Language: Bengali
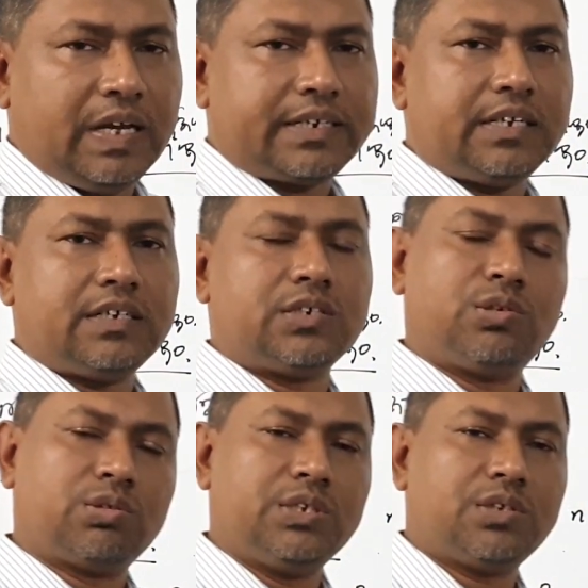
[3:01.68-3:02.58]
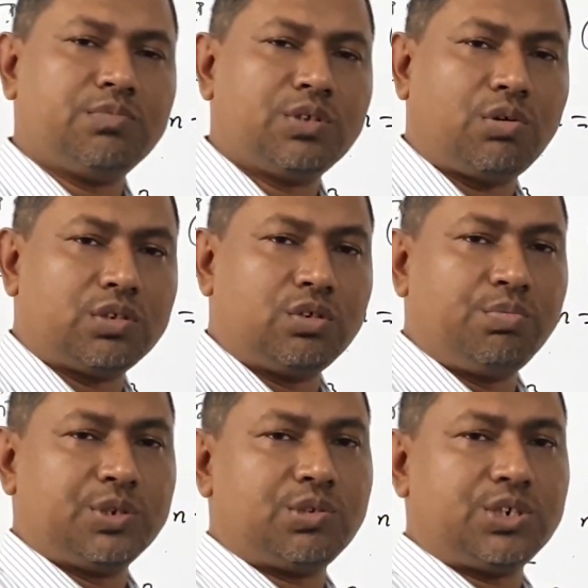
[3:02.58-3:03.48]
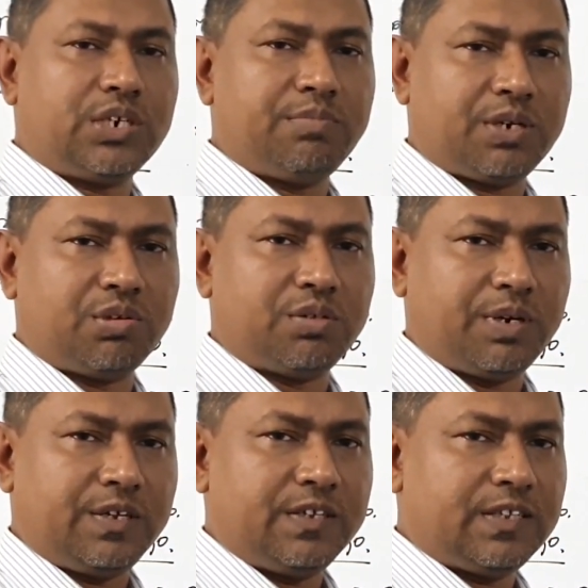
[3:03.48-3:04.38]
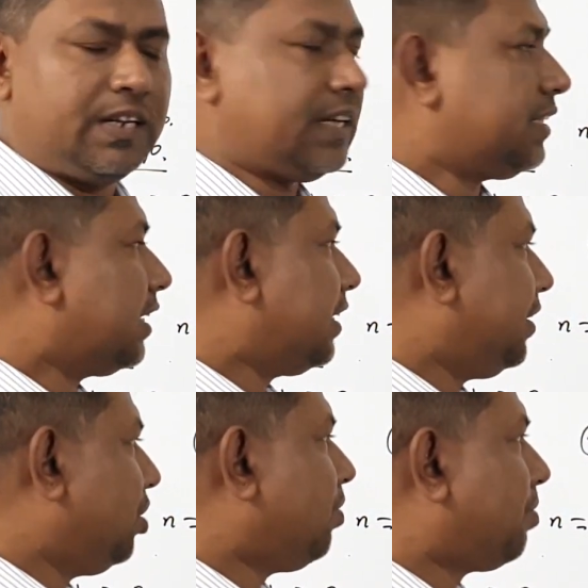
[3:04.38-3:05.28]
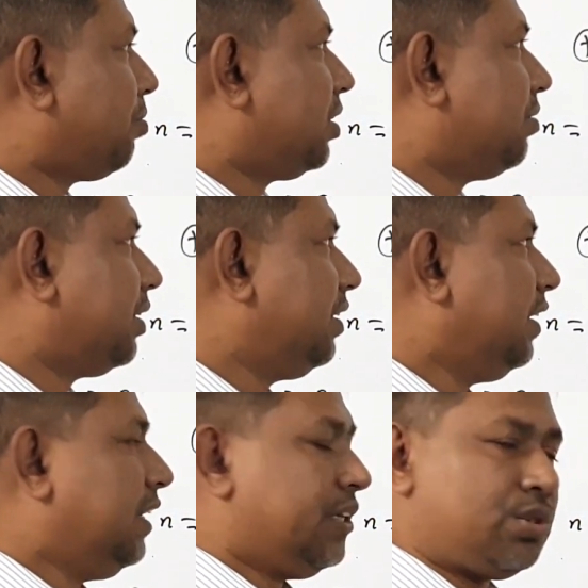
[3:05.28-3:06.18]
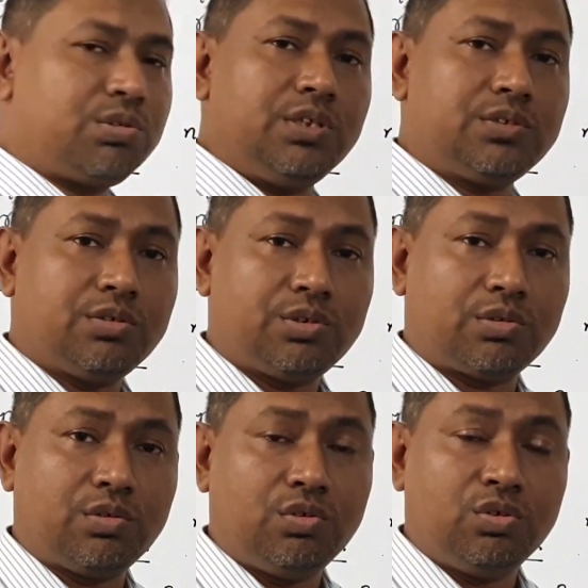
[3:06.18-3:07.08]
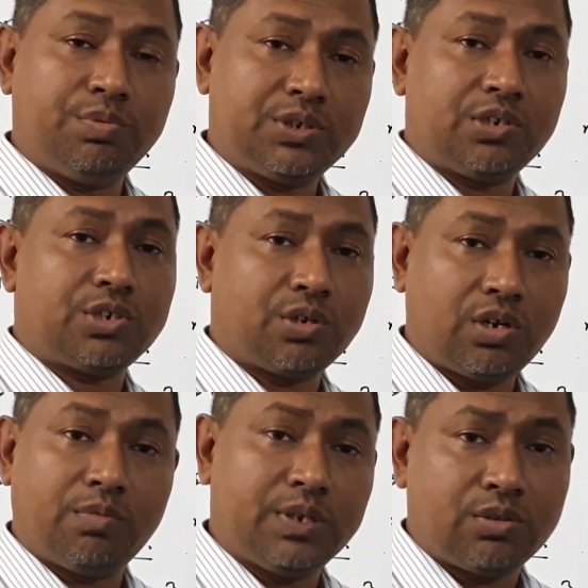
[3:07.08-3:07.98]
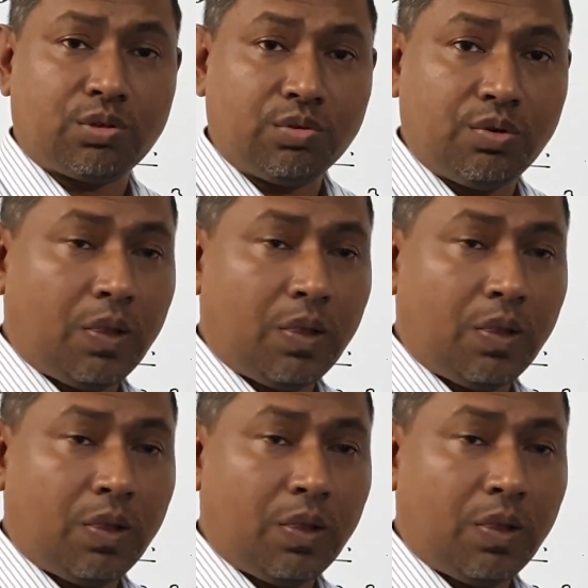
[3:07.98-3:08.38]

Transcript: একটা শক্তি স্তরের মধ্যে কতটা উপস্তর সেটা বের করতে পারি তাহলে এখান থেকে একটা নিয়ম আমরা বলতে পারি শক্তি স্তর যত উপস্তরের সংখ্যা হবে তত